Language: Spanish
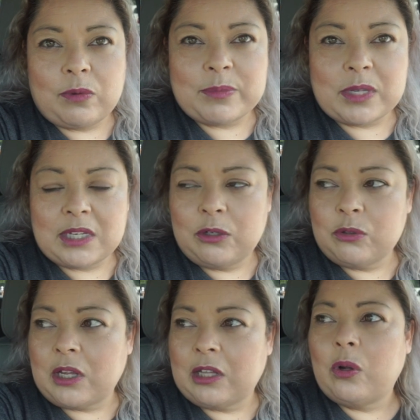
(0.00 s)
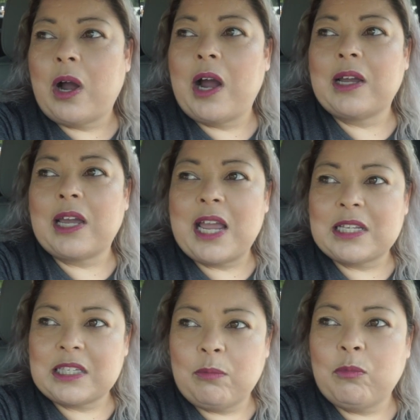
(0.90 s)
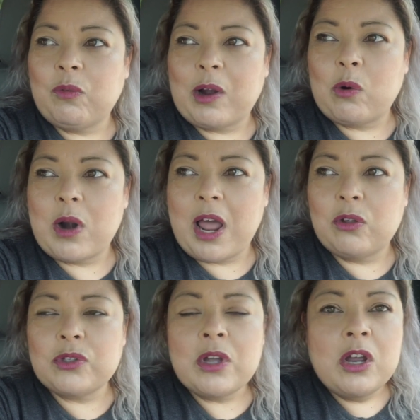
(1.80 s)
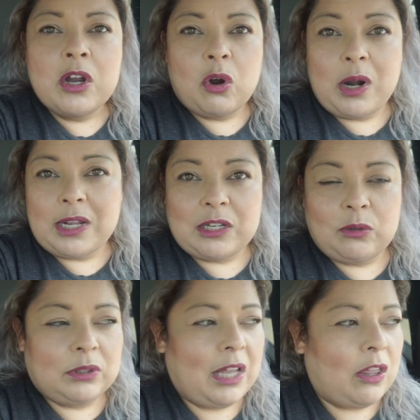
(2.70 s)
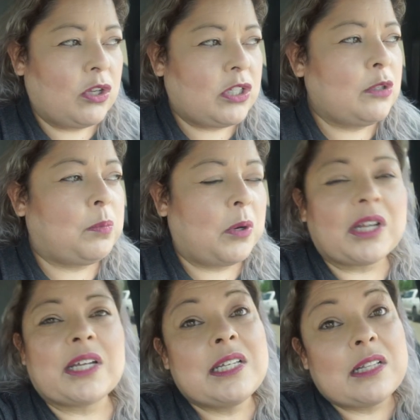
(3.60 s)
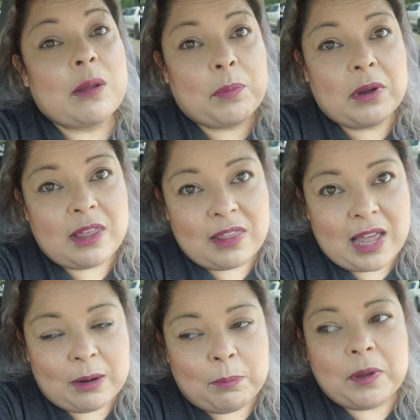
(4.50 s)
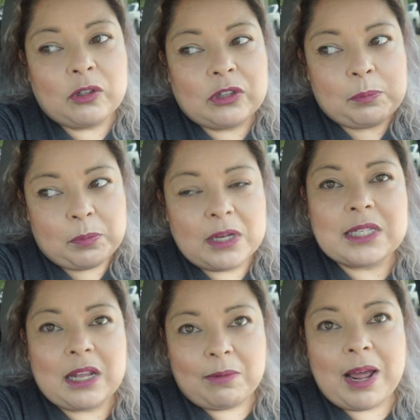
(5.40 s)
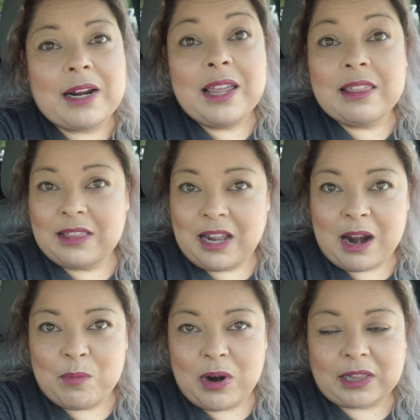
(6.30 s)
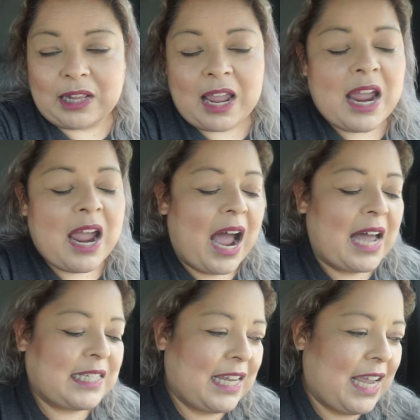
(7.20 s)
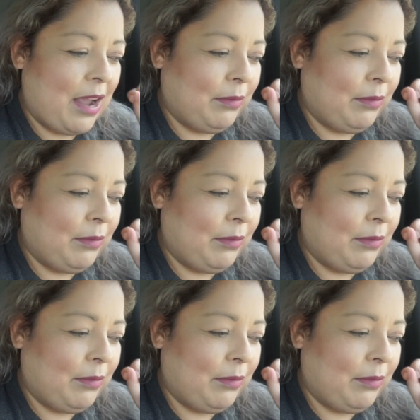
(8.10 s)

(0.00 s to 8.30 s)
vamos a seguir usando aunque ya estemos vacunados con la segunda dosis porque si te puede dar, pero te puede salvar de la muerte. Así que